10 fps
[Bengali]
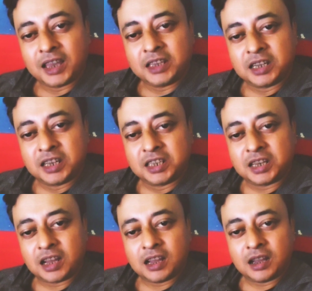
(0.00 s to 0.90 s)
এই
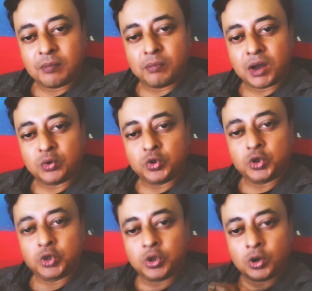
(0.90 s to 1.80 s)
জিনিসটা মানুষ
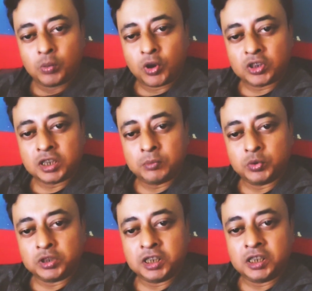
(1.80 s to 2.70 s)
ভোট বক্সে
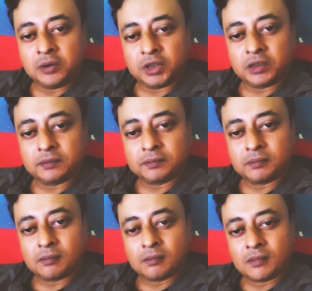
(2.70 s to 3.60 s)
বুঝিয়ে দেবে
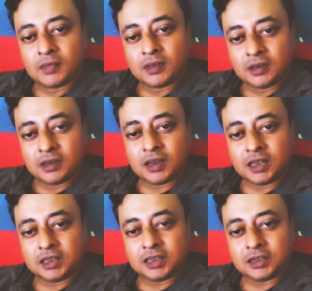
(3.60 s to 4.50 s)
ঠিক
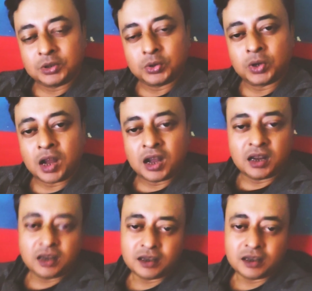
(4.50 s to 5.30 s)
আছে সুতরাং